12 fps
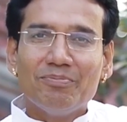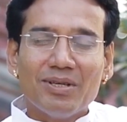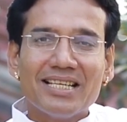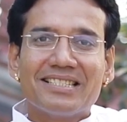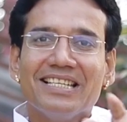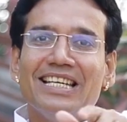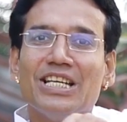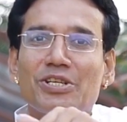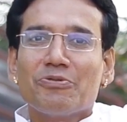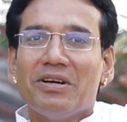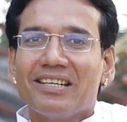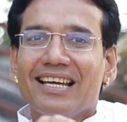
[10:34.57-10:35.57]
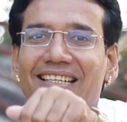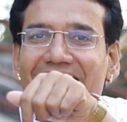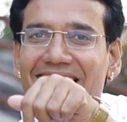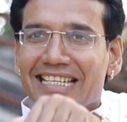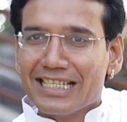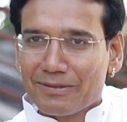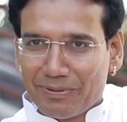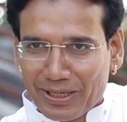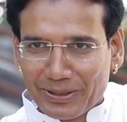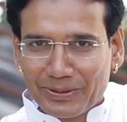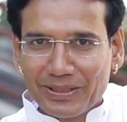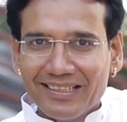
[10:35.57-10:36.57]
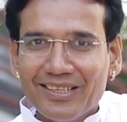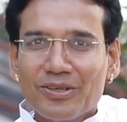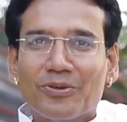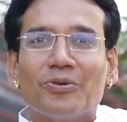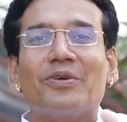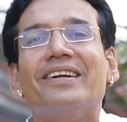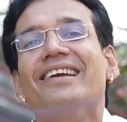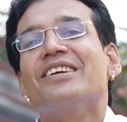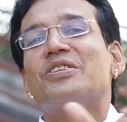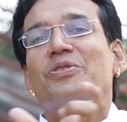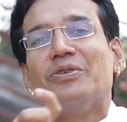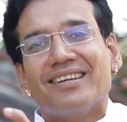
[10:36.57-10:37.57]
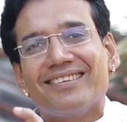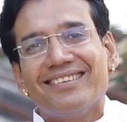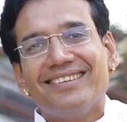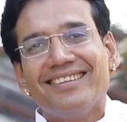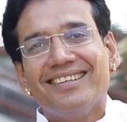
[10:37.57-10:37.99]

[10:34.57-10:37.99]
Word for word: प्लस ईश्वर यानी कि इस भव कुकड़ेश्वर